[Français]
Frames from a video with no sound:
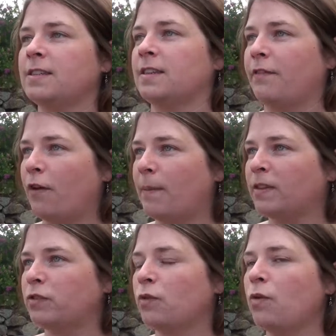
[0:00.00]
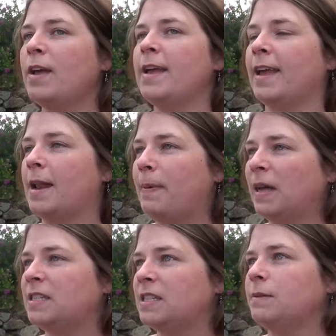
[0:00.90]
ces informations, qu'elle
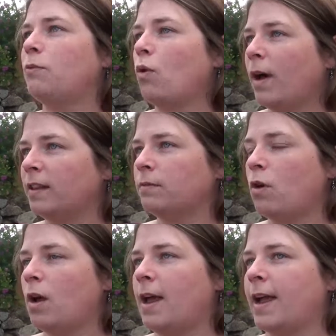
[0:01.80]
participe concrètement à la